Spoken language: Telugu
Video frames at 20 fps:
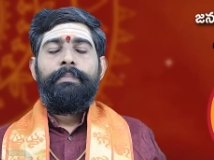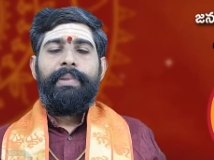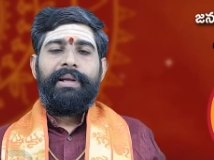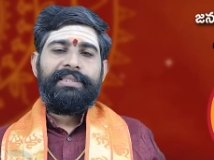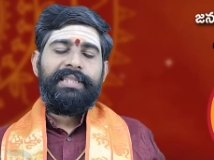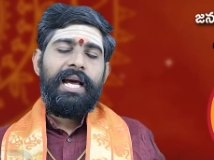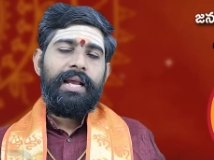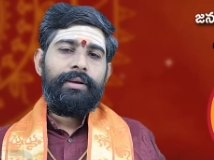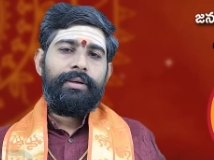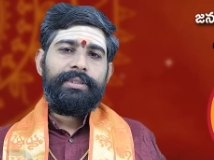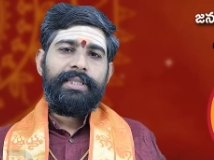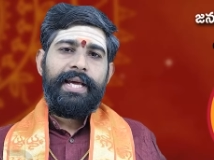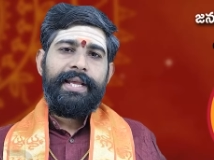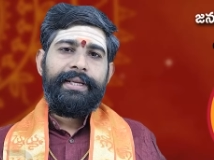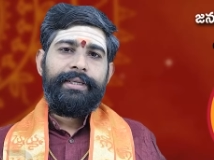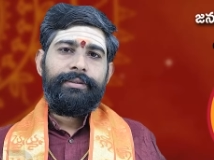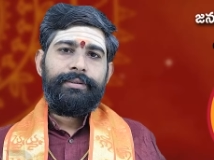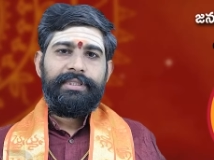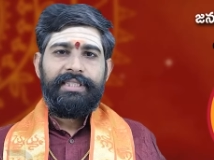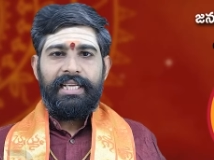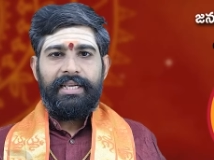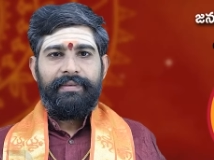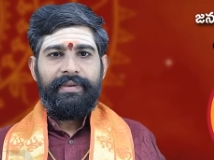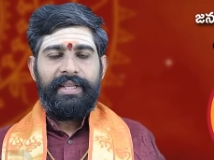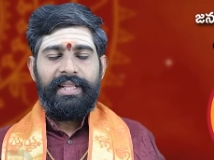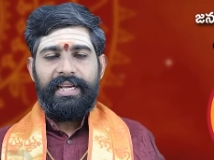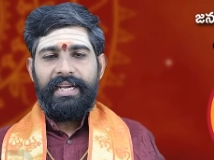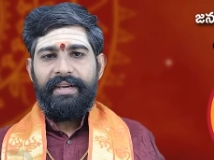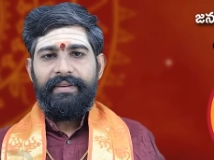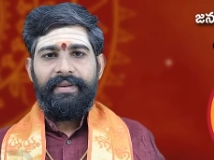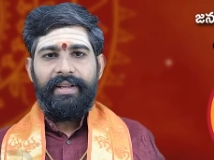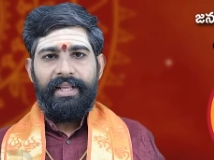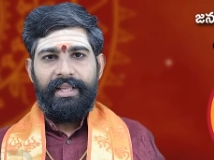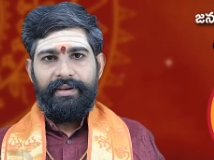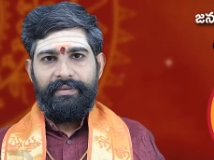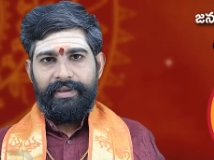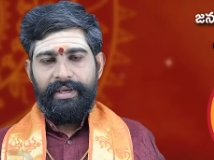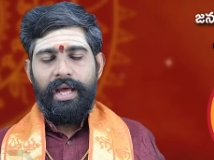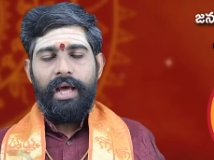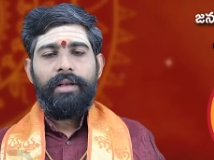పద్నాలుగో తారీఖు జనవరి రెండు వేల
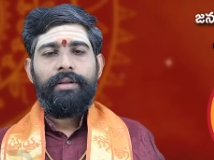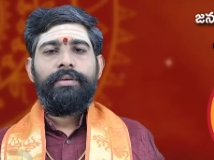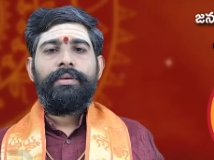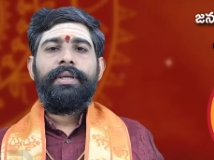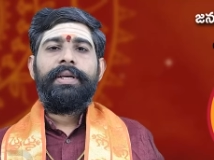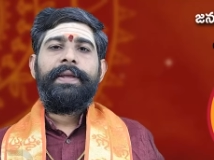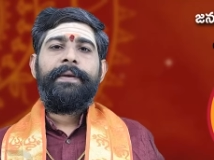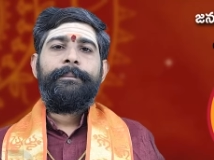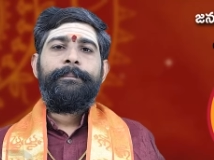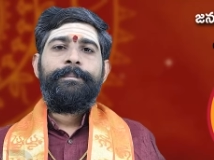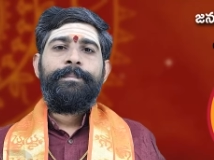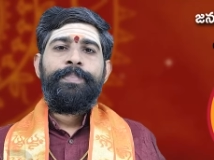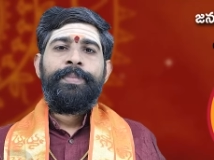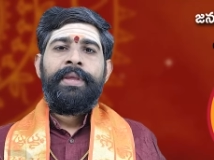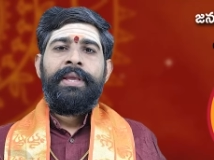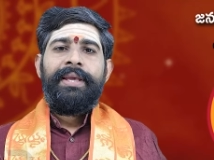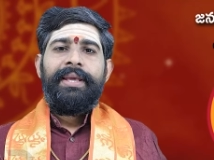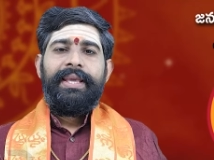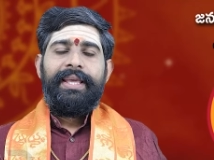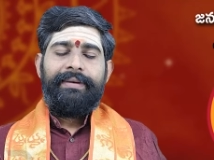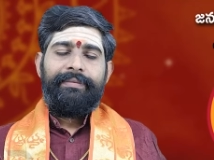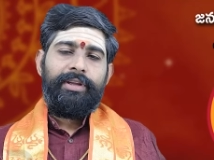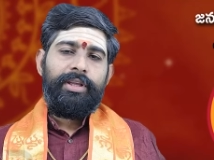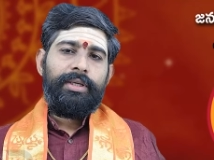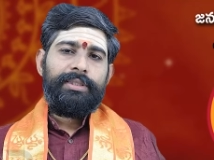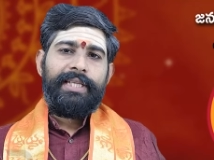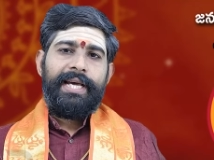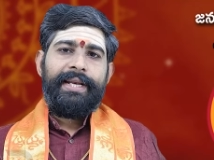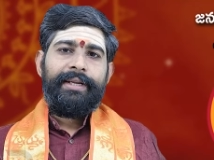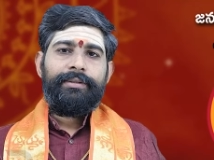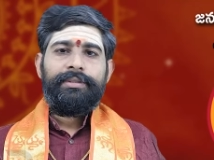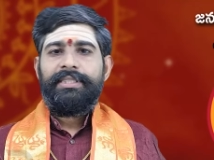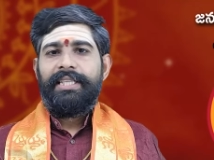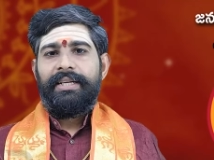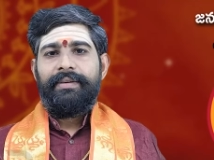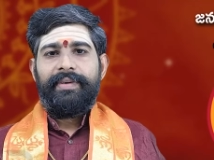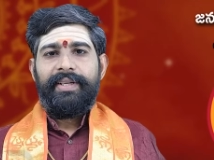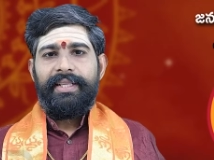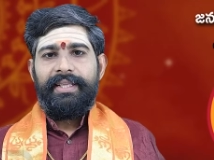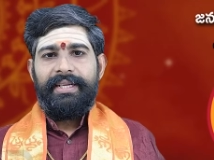ఇరవై నాలుగు నుండి ఇరవయో తారీఖు
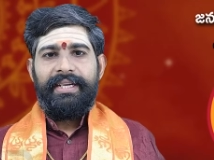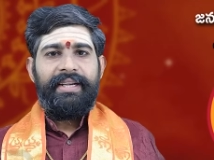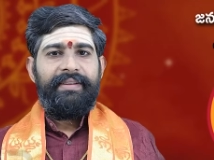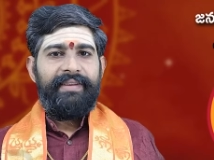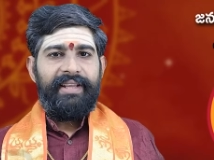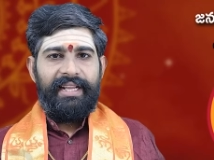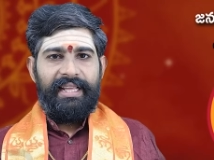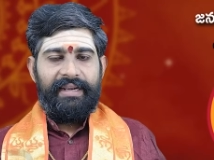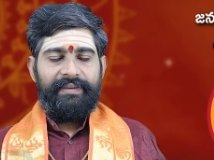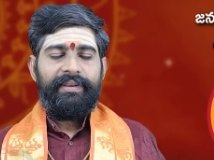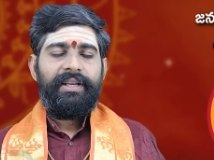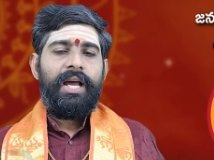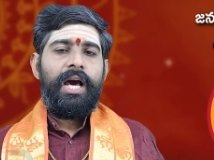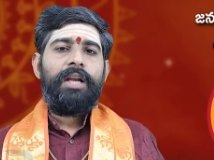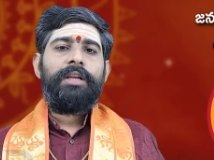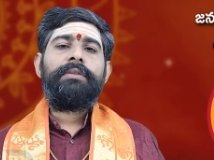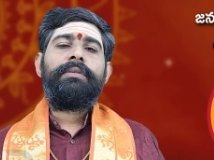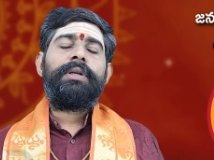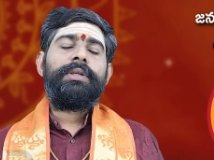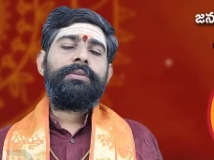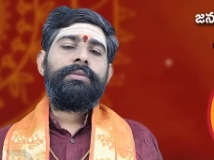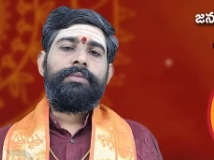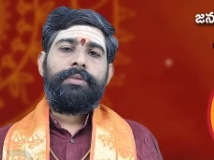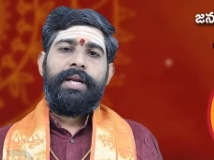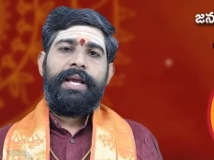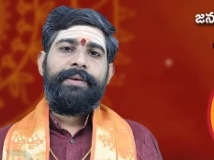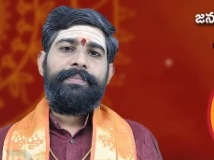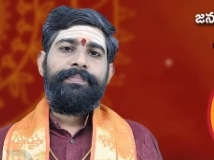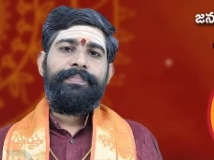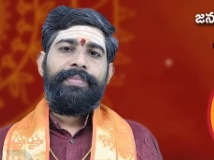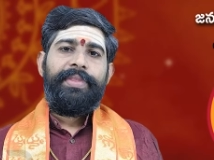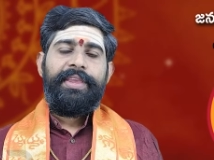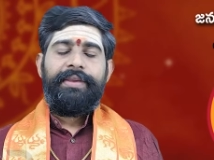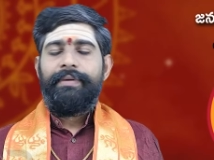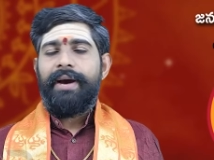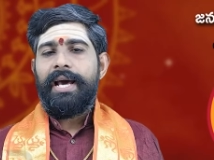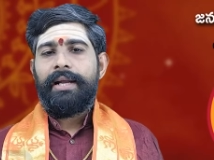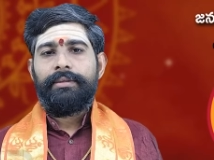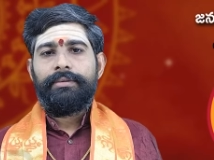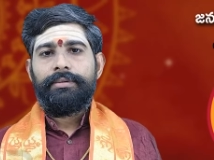జనవరి రెండు వేల ఇరవై నాలుగు వరకు కూడా ఈ
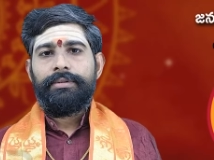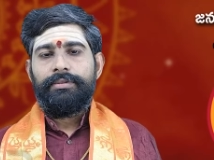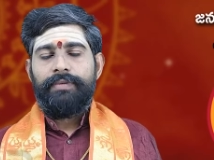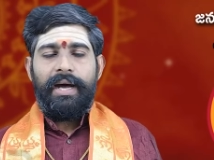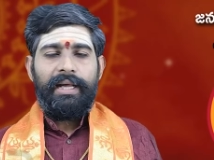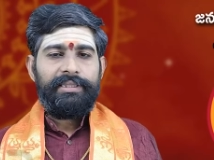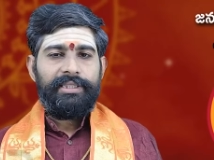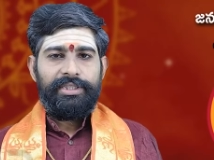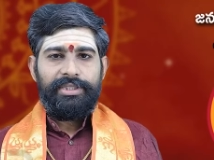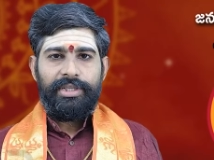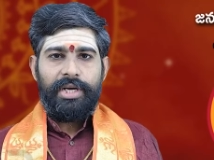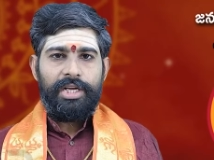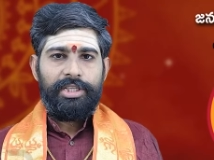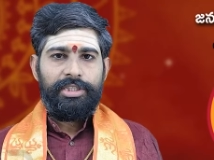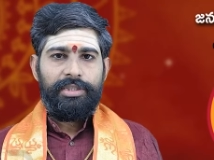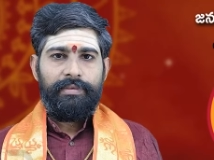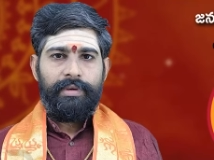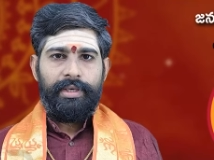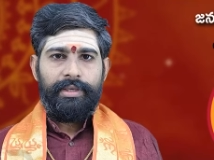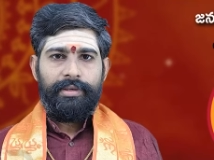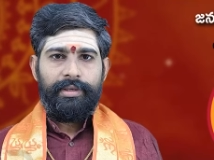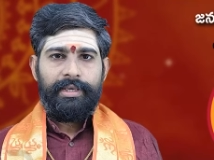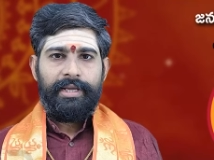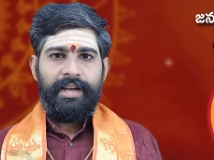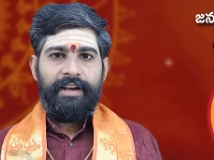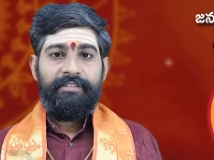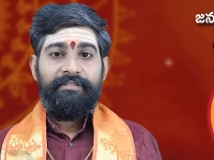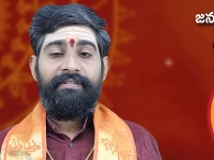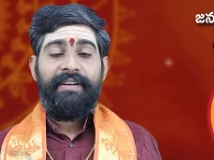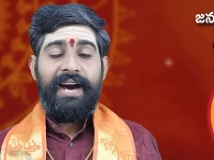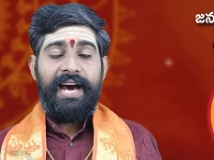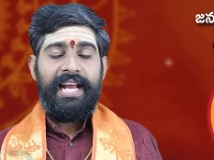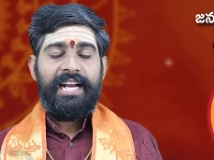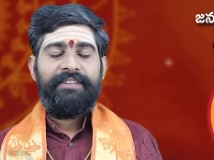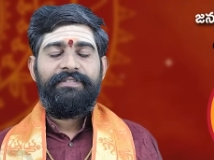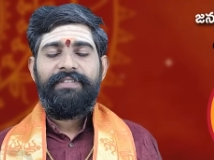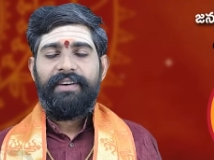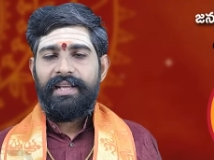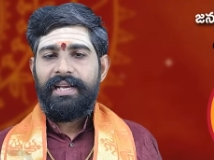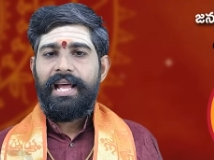వారం ద్వాదశ రాశుల వారి యొక్క వార
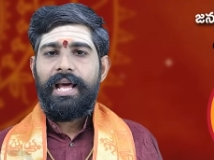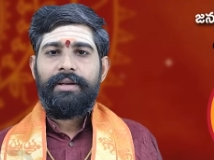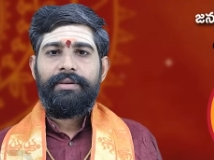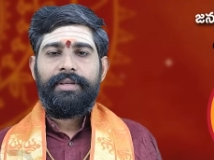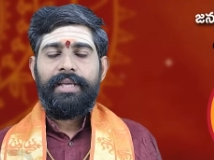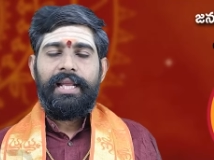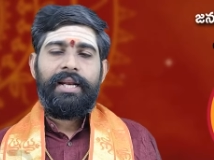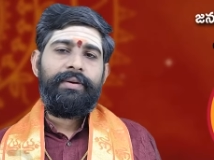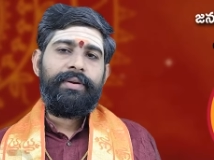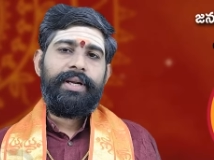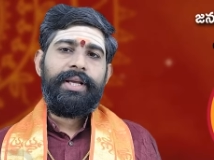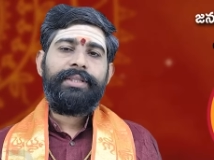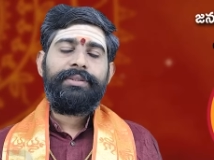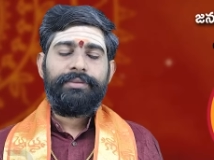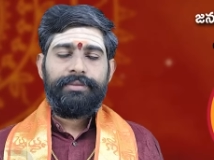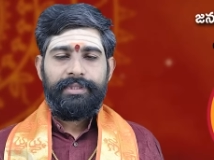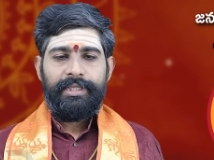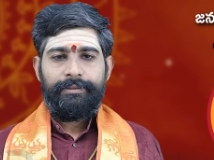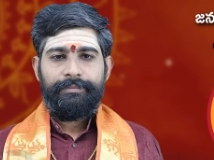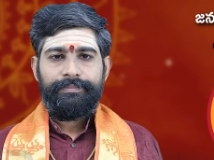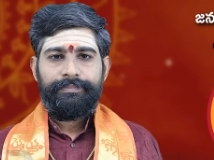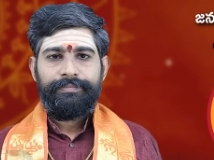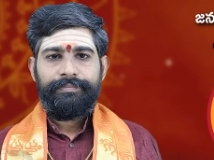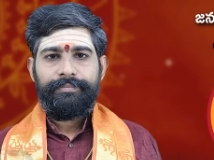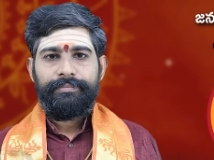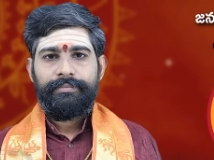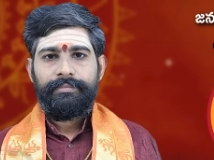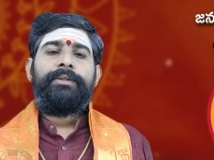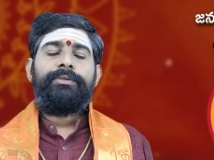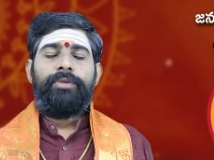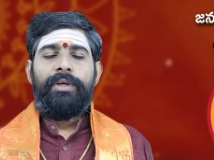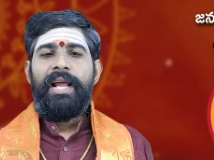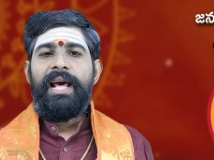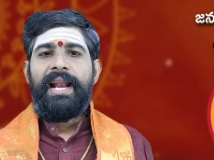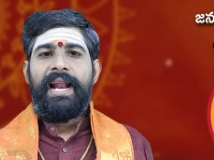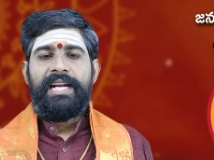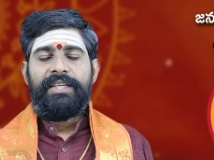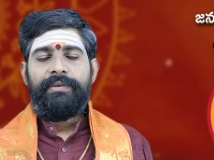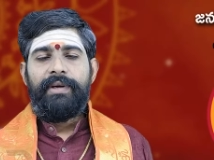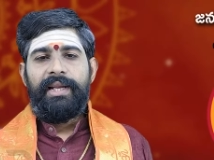ఫలాలు ఎలా ఉన్నాయో చూద్దాం
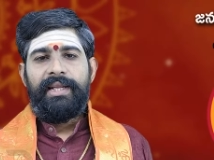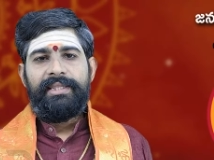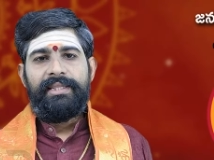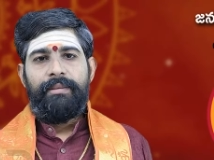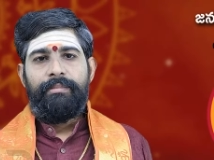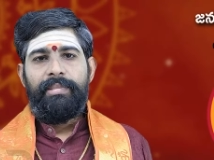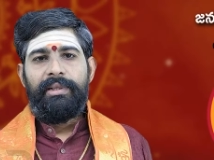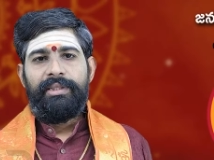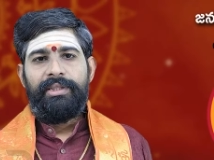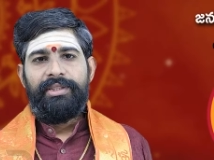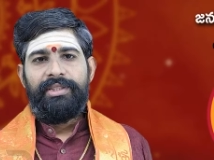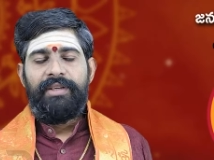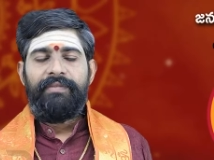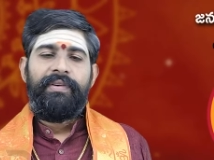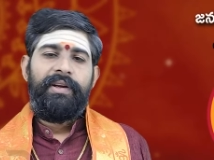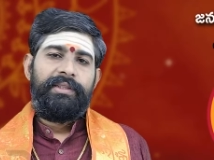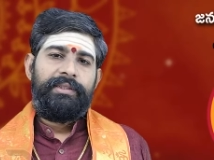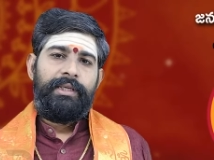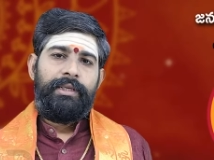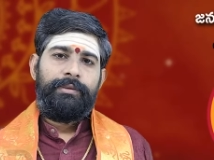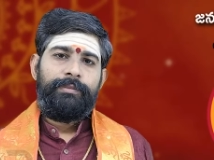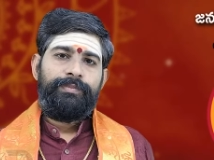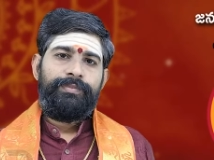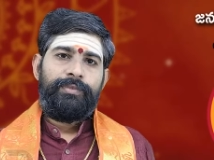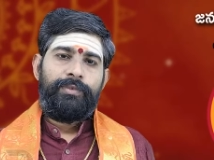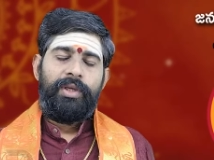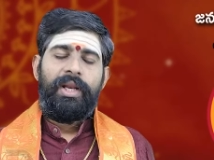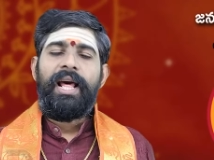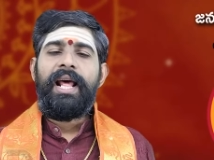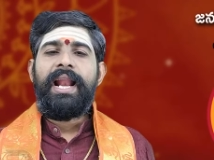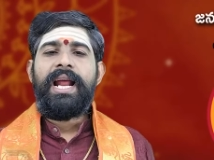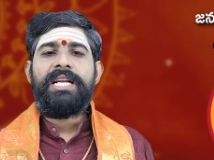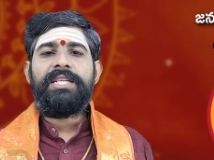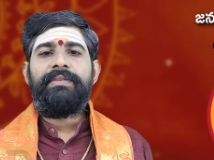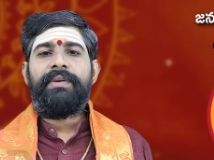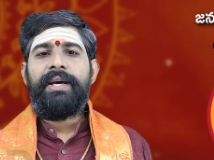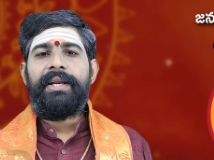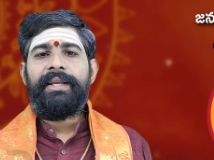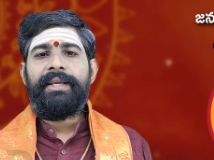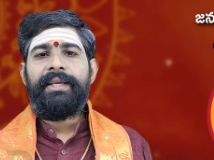తులారాశి వారికి సంబంధించిన ఫలితాలు
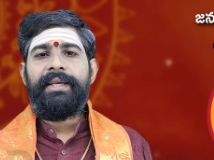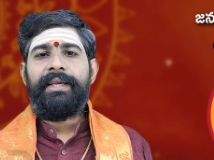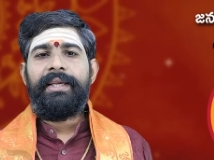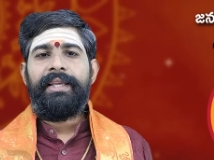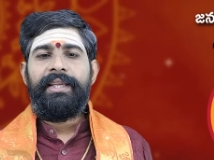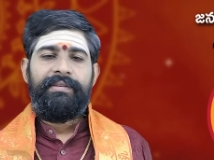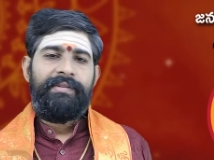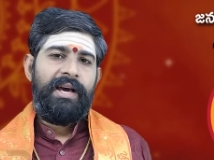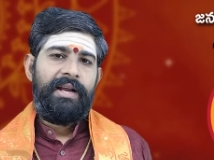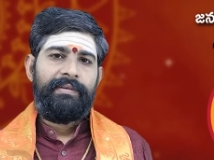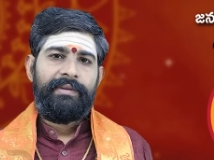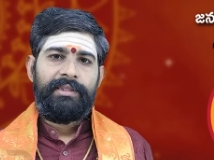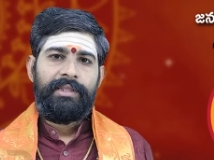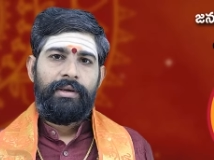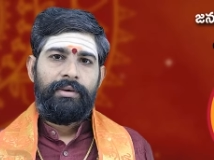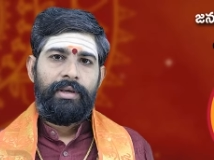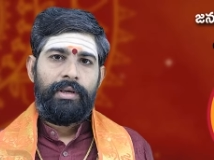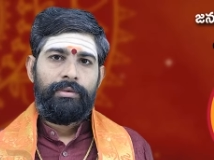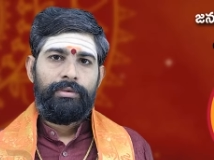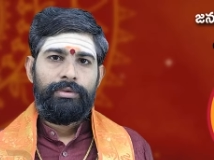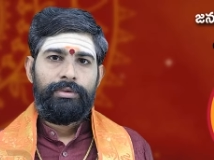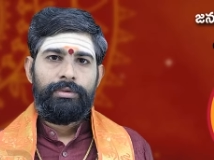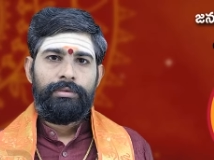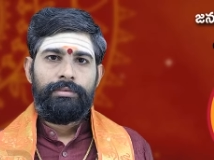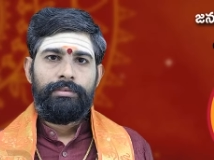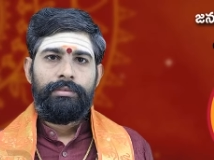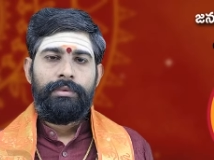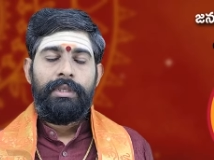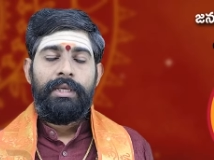తులారాశి వారికి ఈ వారం అంతా కూడా కొంచెం